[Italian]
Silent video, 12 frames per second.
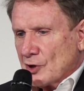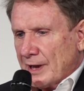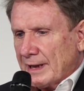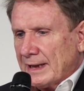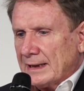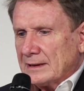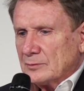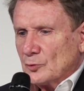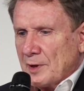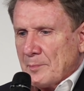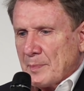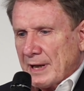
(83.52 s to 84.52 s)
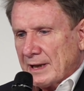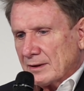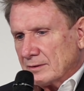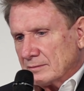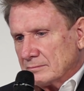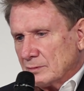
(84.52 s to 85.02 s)
c'era un
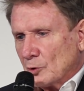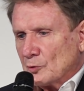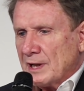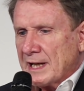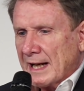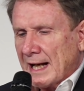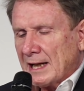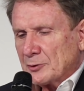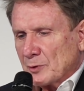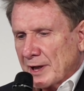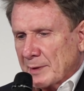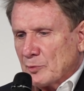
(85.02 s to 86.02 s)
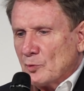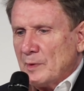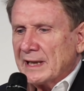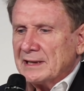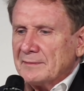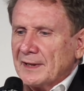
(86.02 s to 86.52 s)
impero non dichiarato, una
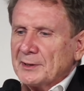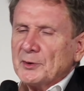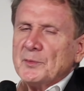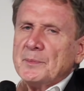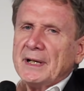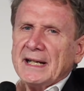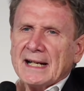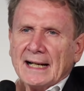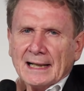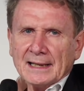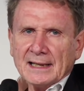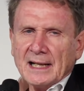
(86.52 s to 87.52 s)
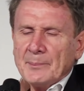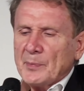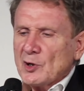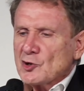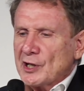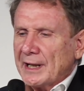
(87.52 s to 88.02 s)
repubblica di fatto imperiale, e
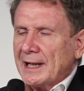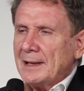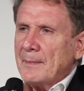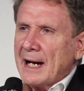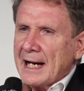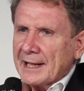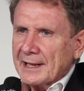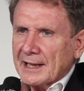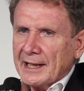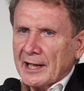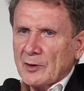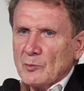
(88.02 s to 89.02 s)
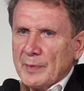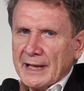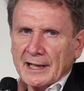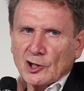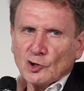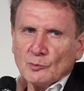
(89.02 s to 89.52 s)
poi c'era il mare che era un
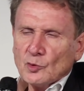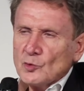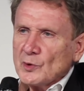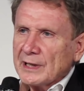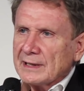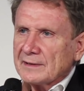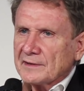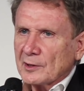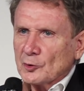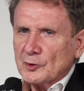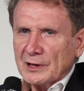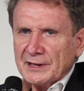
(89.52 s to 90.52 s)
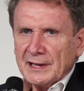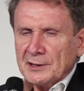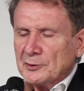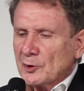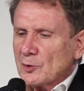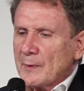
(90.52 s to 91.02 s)
bene comune, secondo il
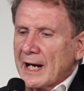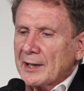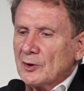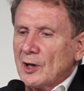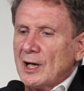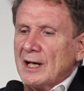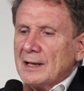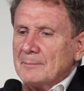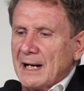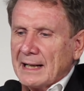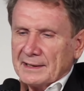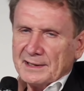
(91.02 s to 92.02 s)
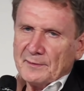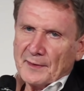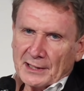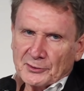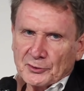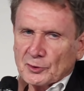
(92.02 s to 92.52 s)
diritto romano, ma di
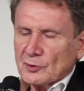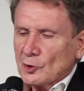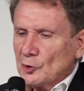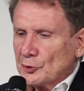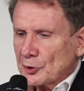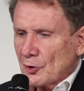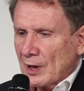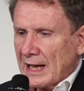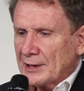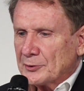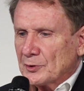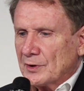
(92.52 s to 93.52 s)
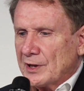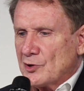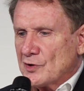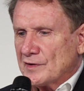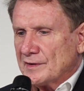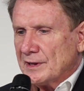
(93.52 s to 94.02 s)
fatto controllato e
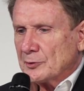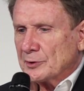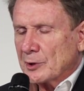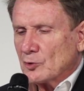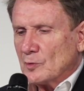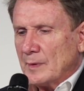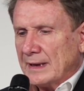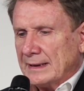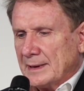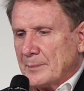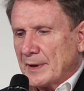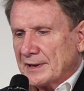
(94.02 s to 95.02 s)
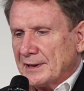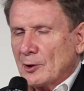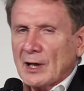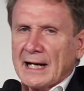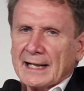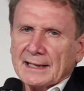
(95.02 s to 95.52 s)
gestito da Roma, in
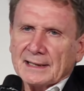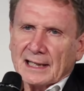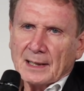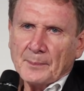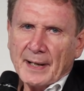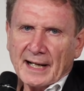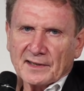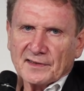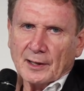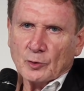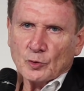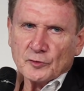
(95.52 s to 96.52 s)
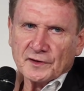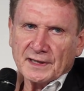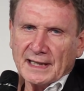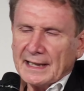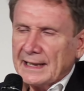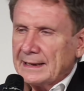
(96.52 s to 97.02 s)
particolare dalla Pax
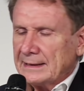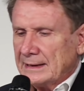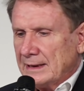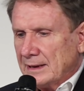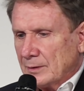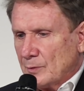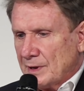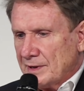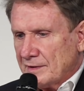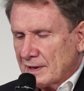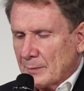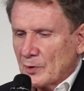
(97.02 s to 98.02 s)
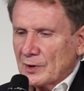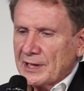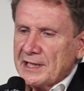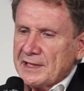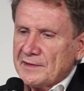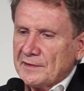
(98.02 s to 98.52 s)
Augustea, quindi siamo
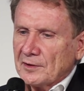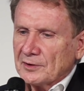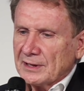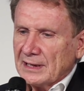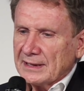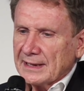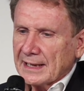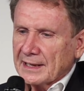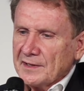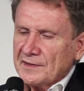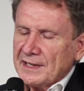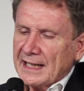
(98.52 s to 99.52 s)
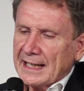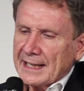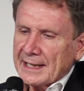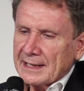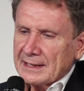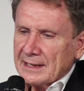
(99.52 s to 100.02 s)
all'inizio dell'età
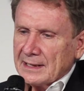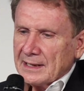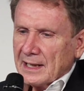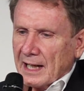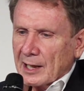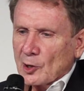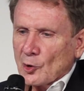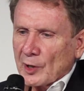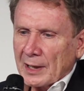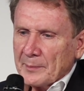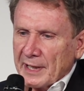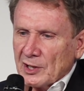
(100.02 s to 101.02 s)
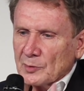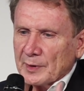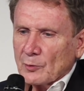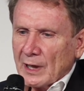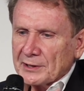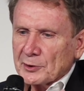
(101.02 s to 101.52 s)
cristiana, ancora almeno
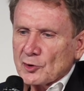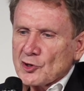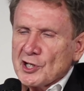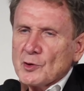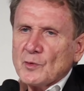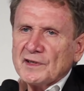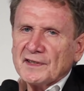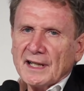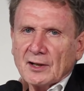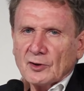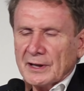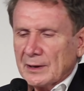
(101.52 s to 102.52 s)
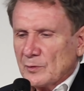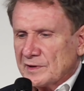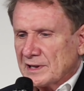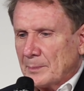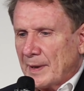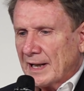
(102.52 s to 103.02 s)
per 4-5 secoli
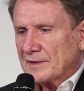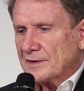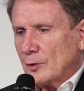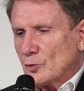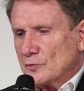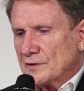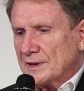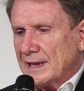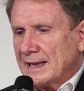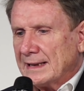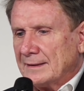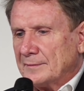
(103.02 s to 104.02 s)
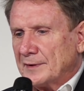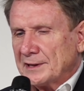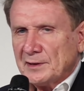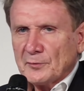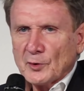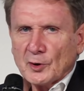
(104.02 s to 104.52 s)
questa Pax Augustea,
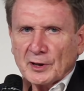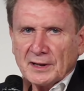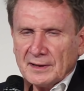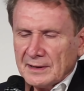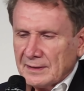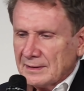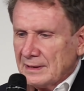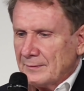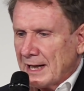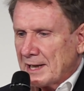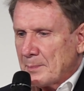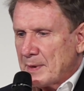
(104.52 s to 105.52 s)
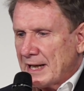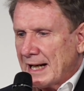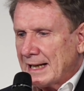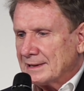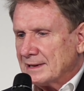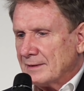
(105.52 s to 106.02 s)
fatti fuori i vari
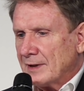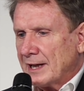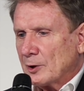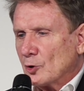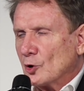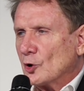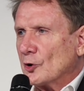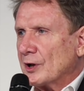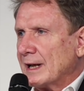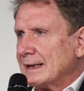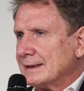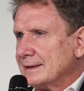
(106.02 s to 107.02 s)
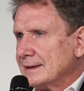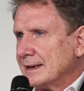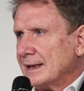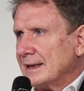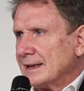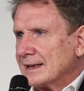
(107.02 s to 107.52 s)
pirati e i vari concorrenti,
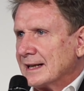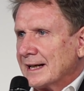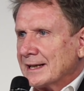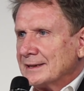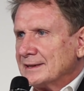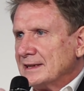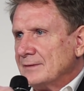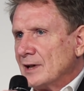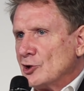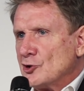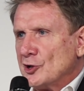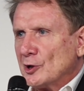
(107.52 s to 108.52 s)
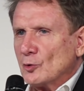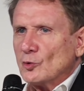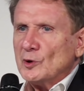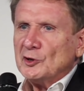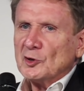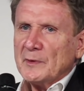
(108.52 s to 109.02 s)
garantiva il
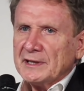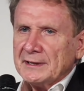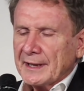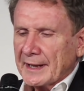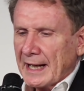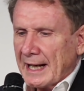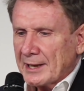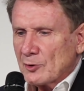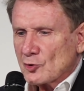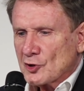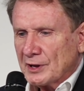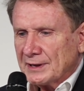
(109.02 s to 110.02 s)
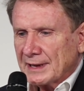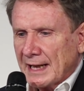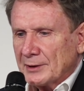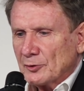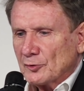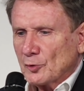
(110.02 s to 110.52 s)
circuito mediterraneo
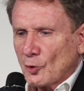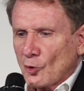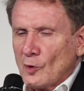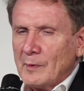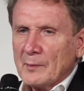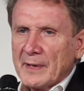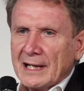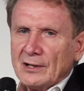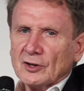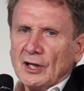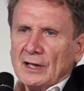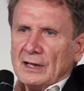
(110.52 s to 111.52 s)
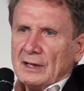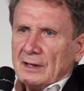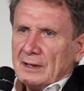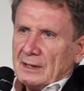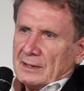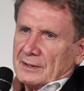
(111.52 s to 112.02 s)
centrato su Roma, o meglio
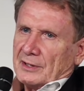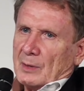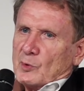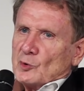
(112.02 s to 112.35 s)
da un